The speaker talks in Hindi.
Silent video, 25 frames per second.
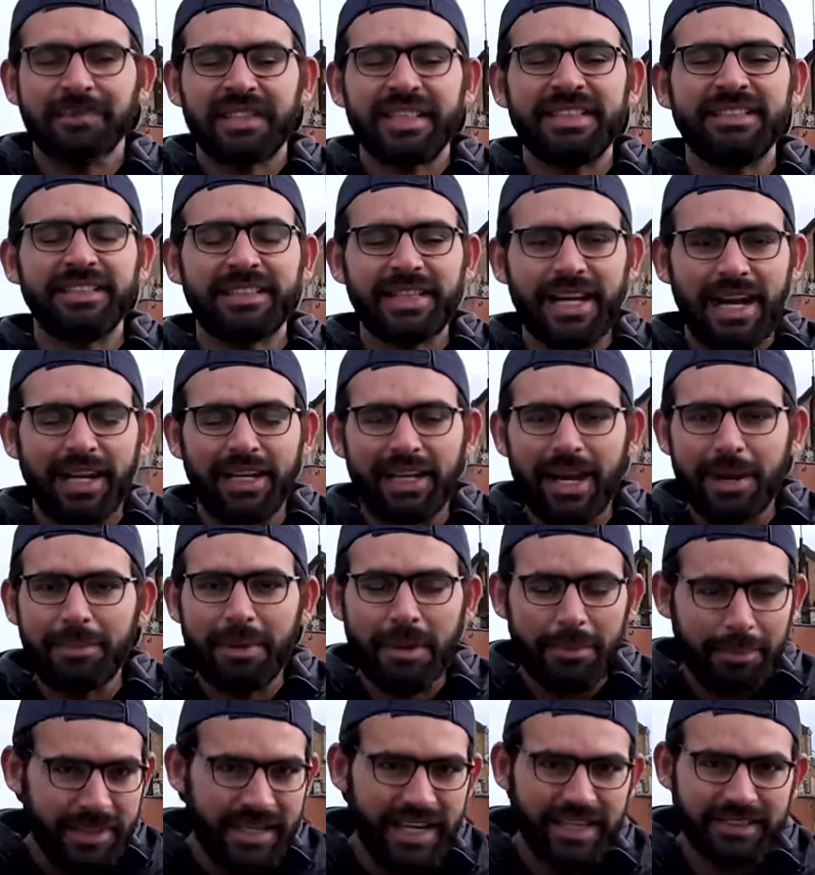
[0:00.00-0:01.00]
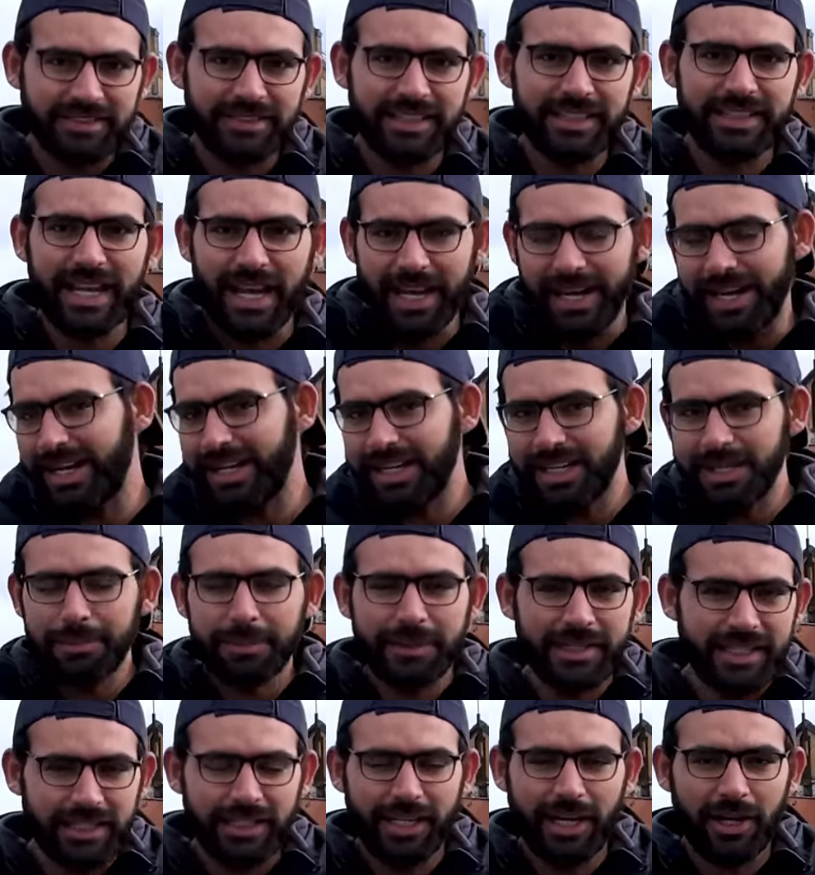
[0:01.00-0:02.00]
इसी तरह अगर आपने बीएससी या
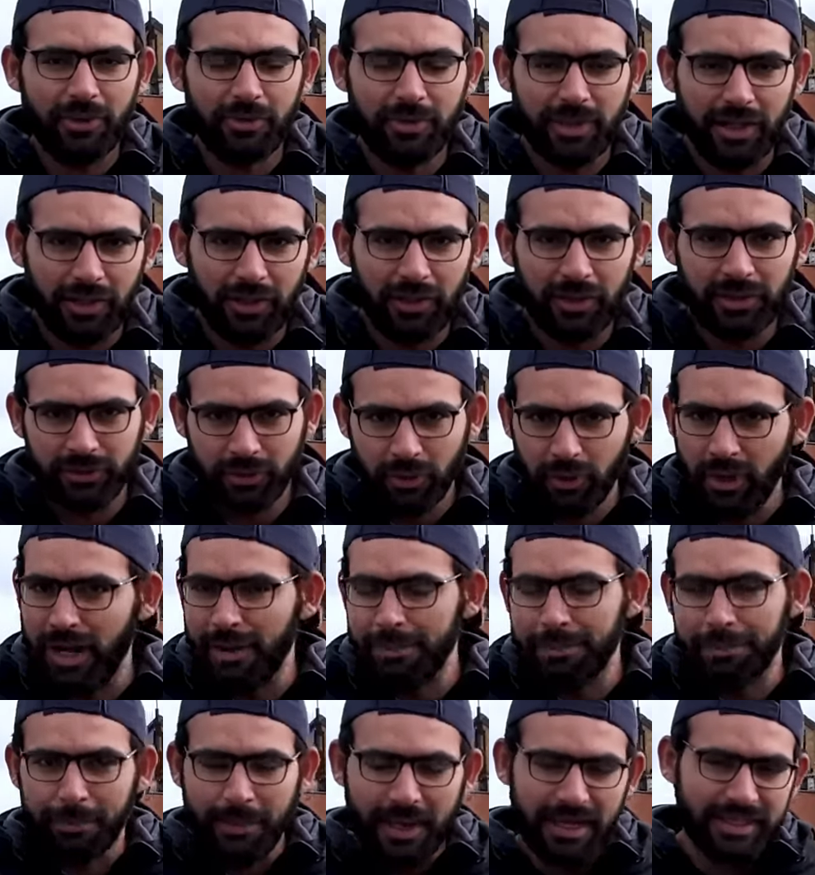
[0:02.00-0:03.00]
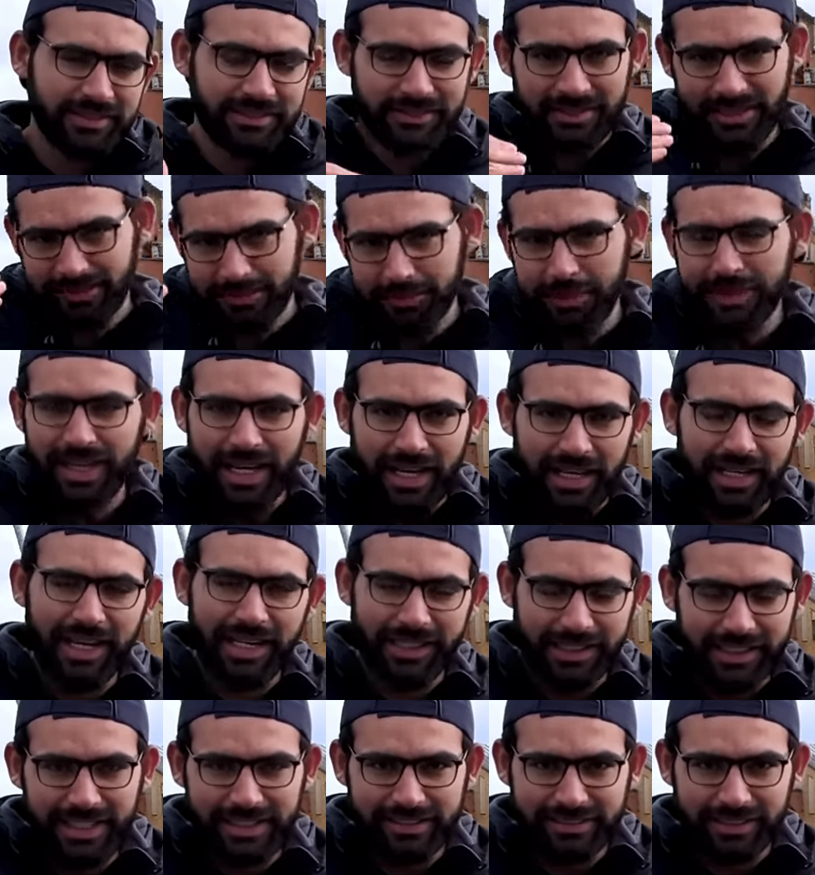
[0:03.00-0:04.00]
एडीपी किया हुआ हो तो आप मास्टर्स में दाखिला
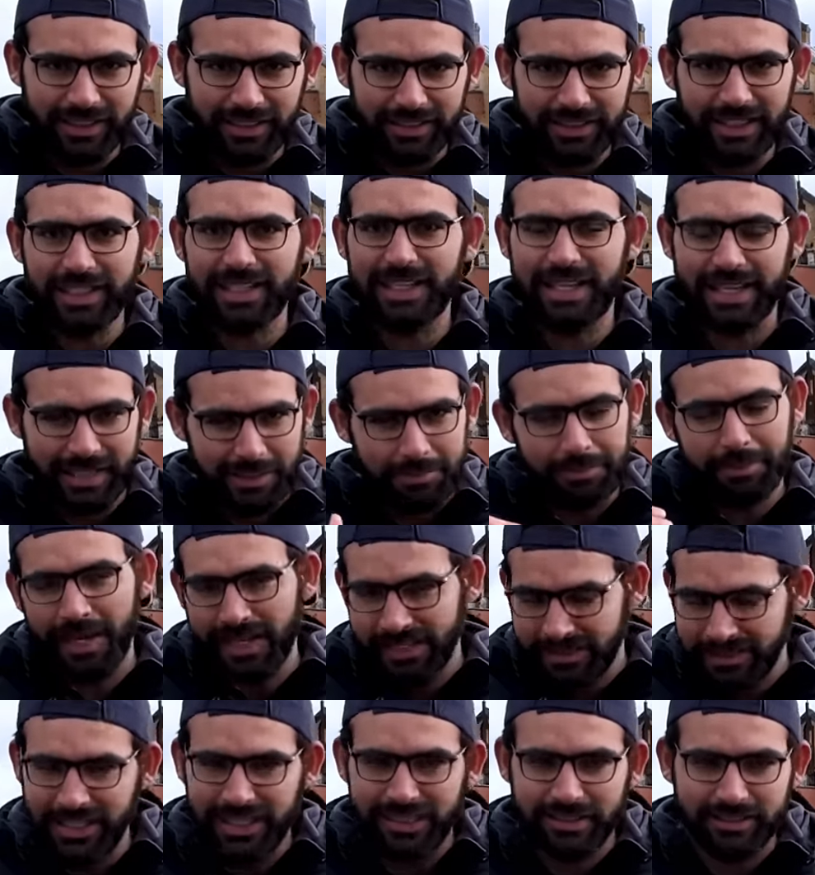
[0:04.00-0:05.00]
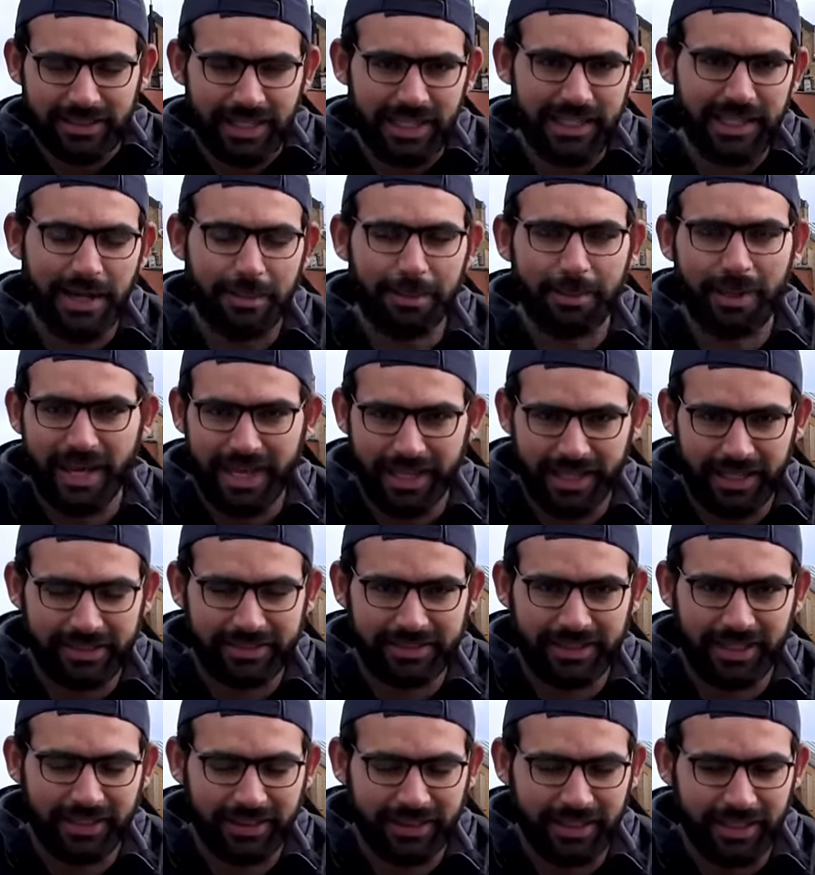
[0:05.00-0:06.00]
नहीं ले सकते लेकिन बैचलर्स के लिए अप्लाई कर
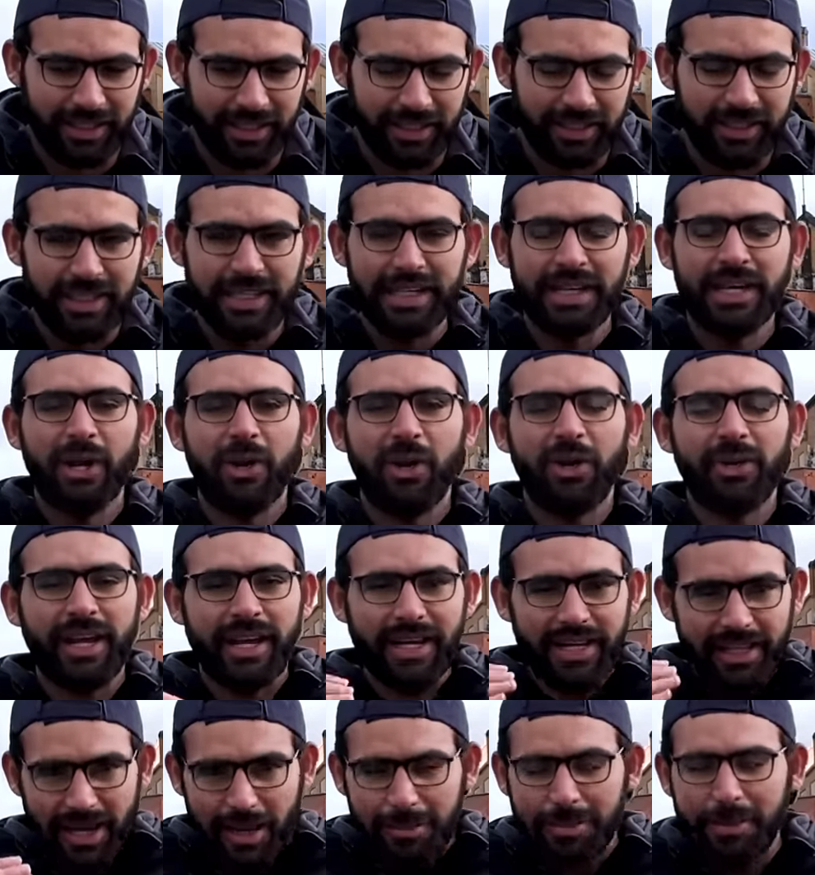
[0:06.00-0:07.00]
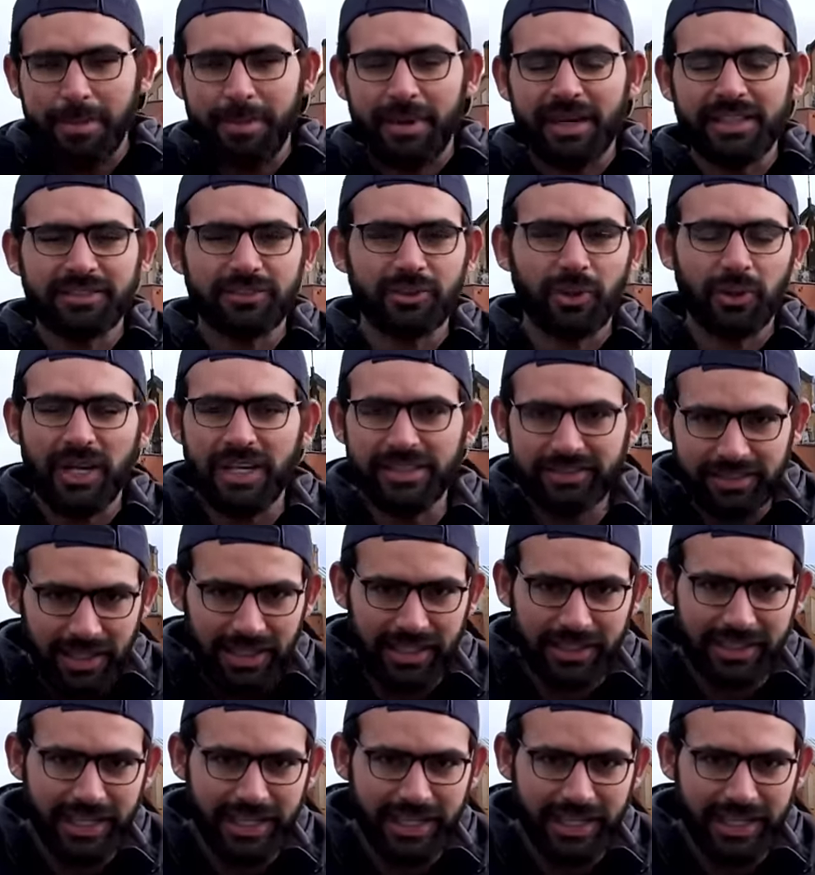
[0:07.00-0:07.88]
सकते हैं और अगर आपके पास 16 साल